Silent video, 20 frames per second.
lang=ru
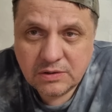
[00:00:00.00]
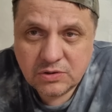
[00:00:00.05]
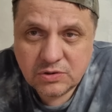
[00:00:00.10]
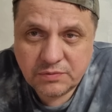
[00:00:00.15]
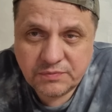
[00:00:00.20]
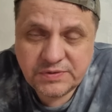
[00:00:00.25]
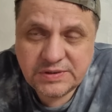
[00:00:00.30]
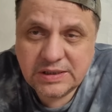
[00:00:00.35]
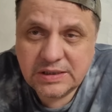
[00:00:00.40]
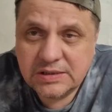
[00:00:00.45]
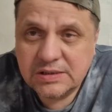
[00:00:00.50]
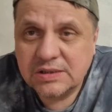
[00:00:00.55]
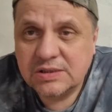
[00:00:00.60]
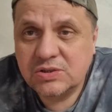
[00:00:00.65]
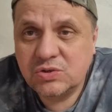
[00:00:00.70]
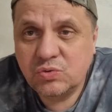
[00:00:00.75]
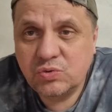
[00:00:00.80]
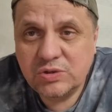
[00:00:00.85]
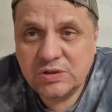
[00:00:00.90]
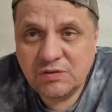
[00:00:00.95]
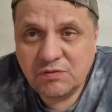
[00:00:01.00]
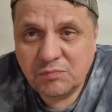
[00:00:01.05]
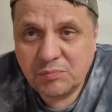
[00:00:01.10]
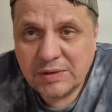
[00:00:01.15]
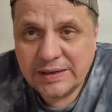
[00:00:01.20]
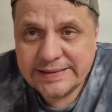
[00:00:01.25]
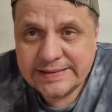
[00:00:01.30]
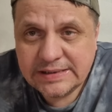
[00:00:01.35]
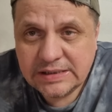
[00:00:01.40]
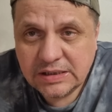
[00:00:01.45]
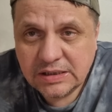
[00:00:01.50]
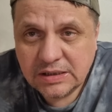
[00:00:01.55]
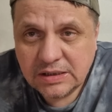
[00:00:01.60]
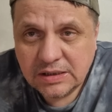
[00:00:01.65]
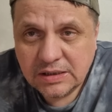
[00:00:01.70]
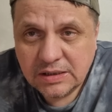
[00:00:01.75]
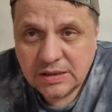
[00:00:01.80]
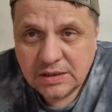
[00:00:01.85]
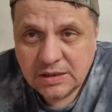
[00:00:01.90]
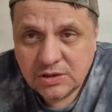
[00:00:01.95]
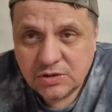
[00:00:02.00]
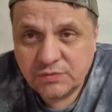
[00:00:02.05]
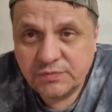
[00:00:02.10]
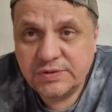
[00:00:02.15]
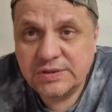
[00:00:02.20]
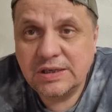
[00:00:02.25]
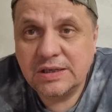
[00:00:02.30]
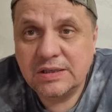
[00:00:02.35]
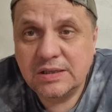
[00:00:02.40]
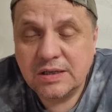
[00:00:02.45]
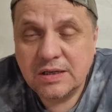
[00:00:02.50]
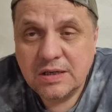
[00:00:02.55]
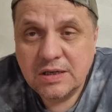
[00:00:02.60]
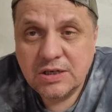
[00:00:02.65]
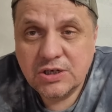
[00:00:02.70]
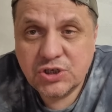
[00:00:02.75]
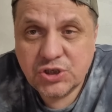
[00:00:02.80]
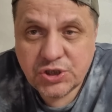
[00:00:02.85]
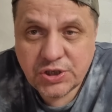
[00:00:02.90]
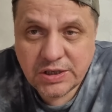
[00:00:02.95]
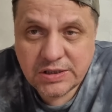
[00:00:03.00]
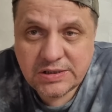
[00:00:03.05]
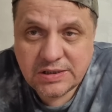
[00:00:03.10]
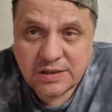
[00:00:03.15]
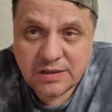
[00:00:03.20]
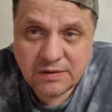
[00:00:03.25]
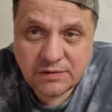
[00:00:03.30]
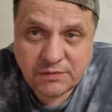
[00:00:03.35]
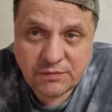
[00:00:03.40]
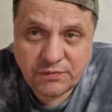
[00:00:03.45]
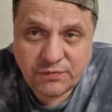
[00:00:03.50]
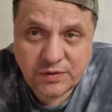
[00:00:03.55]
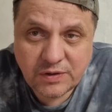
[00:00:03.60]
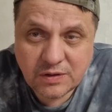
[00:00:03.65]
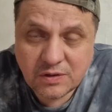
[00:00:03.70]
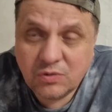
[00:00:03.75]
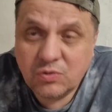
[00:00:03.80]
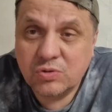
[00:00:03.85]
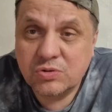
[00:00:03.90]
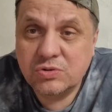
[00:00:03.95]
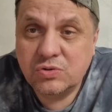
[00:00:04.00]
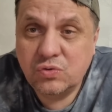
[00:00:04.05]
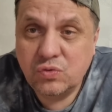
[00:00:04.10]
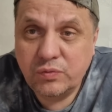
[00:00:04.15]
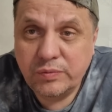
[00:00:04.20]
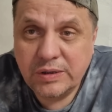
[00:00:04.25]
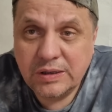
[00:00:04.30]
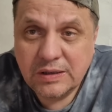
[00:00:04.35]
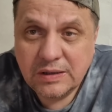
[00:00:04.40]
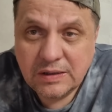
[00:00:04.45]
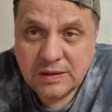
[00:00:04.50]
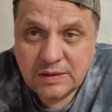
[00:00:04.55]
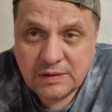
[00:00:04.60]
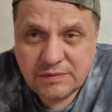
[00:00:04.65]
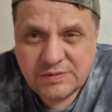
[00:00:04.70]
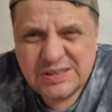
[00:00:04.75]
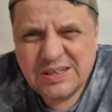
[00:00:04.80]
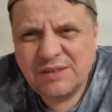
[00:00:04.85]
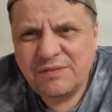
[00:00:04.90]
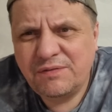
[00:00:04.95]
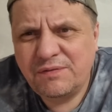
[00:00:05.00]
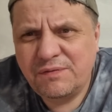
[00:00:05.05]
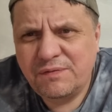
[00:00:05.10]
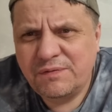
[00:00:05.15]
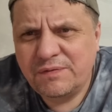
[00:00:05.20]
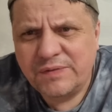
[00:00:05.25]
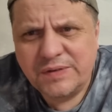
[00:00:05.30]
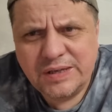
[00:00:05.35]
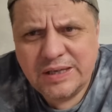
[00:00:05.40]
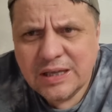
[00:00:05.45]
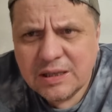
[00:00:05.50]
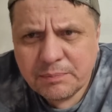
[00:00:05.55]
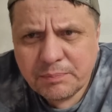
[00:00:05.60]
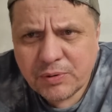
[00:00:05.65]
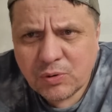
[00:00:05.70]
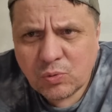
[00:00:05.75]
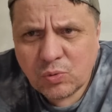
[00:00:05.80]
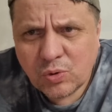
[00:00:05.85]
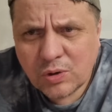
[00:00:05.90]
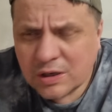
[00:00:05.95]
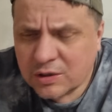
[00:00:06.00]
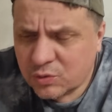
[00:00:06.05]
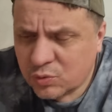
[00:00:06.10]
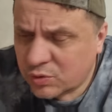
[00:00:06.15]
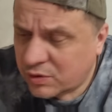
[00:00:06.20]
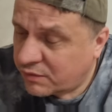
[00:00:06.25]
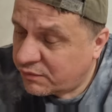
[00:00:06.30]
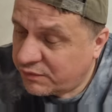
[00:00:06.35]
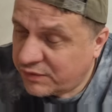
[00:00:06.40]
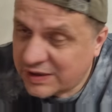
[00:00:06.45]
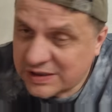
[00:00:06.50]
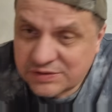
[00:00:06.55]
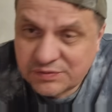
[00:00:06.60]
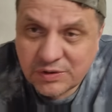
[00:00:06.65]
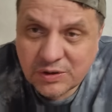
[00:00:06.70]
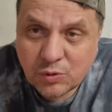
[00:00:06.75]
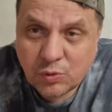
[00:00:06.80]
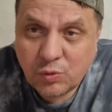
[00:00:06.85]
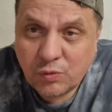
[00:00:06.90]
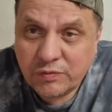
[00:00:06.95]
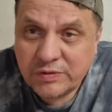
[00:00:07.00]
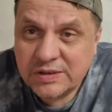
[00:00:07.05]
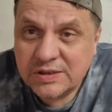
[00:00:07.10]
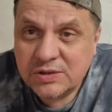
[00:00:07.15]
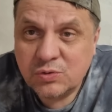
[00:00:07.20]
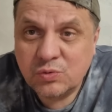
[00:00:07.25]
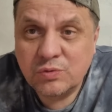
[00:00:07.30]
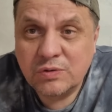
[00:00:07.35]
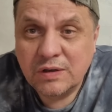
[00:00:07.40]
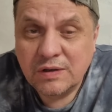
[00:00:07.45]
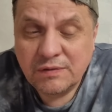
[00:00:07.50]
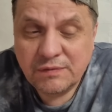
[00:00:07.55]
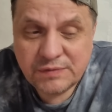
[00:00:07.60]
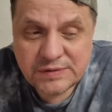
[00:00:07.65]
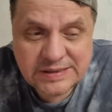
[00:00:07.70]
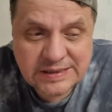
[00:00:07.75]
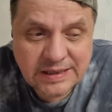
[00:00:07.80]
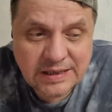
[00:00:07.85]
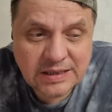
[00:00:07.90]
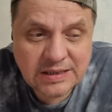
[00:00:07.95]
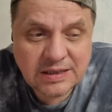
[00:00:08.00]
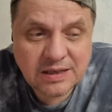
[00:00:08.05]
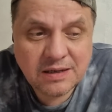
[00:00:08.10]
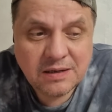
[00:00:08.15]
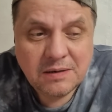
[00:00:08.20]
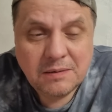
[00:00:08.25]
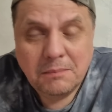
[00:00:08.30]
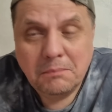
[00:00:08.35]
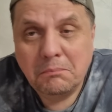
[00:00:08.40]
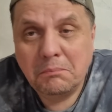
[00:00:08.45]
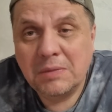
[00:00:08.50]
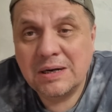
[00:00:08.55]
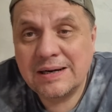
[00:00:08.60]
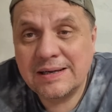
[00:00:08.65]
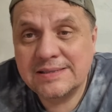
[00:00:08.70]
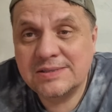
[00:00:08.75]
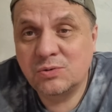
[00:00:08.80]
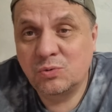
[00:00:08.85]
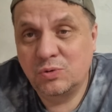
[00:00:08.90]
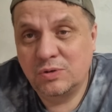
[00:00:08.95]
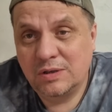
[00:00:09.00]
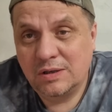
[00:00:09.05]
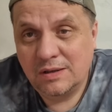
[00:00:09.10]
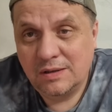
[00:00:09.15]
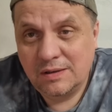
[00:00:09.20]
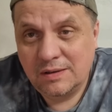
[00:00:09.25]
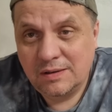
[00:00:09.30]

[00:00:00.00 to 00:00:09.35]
что все эти судьи в мантиях, что вся эта шатия в Госдуме, вся Генпрокуратура, весь Верховный суд, вся эта мразота.